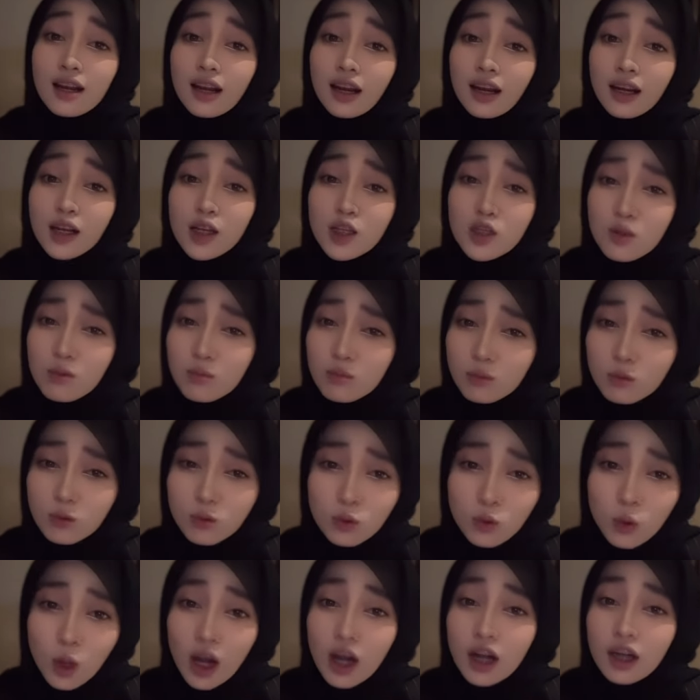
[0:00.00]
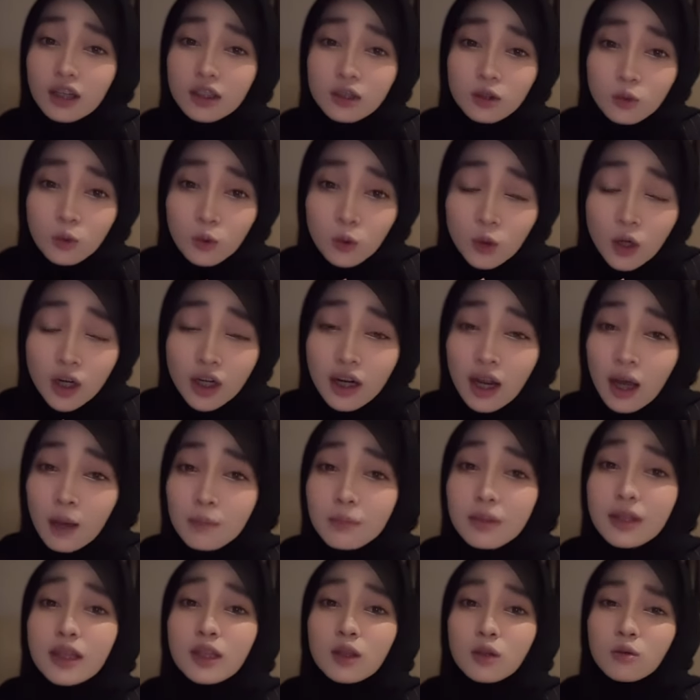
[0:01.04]
Karena semua keturunan
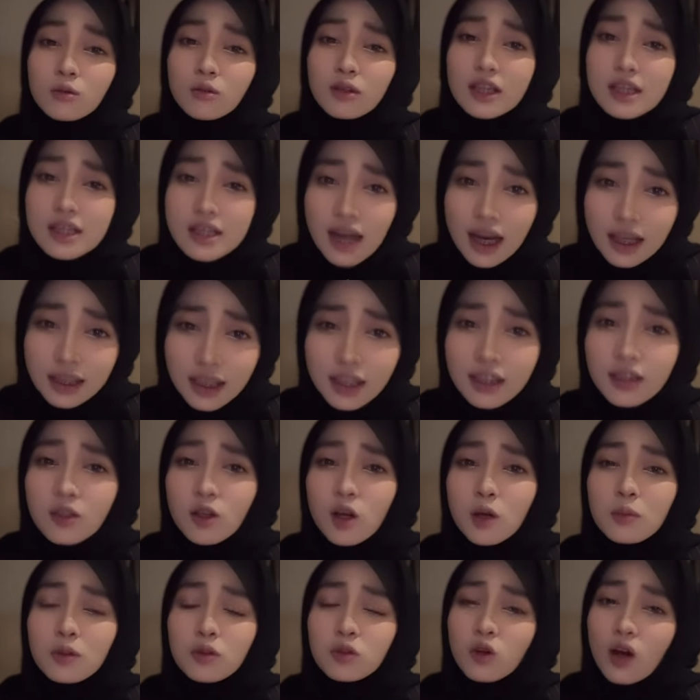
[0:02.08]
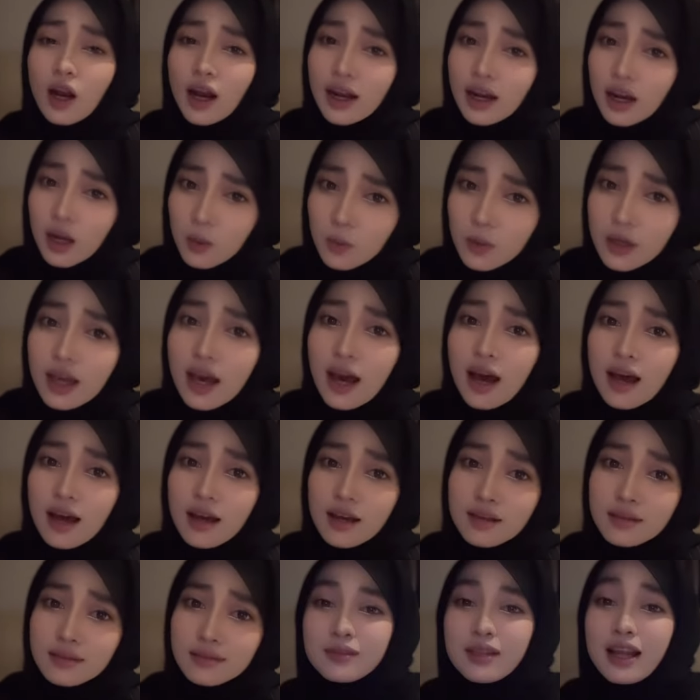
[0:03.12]
Nabi itu dicatat di Robito
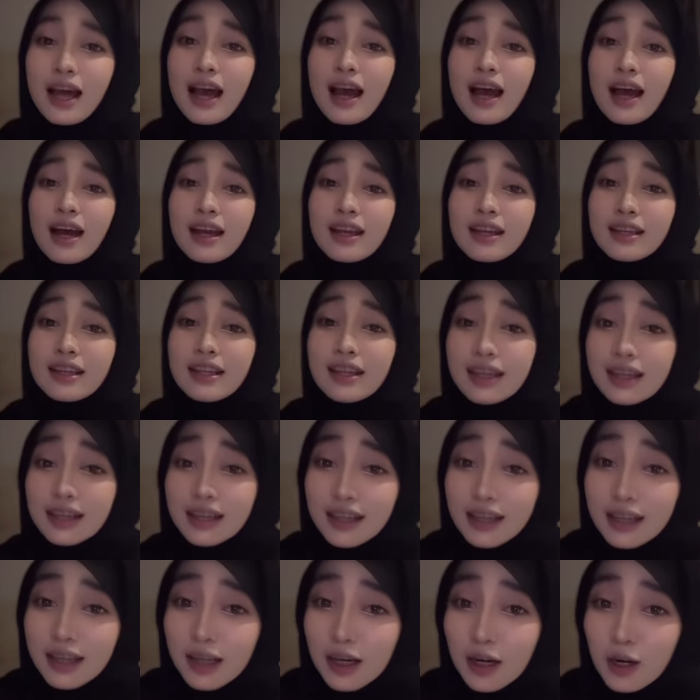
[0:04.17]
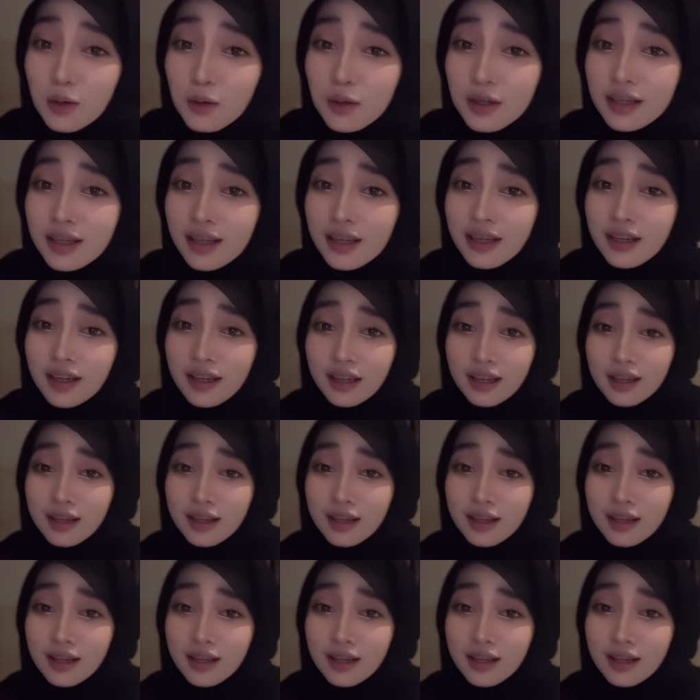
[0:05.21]
Alawiyah. Nah, ini keliru ini.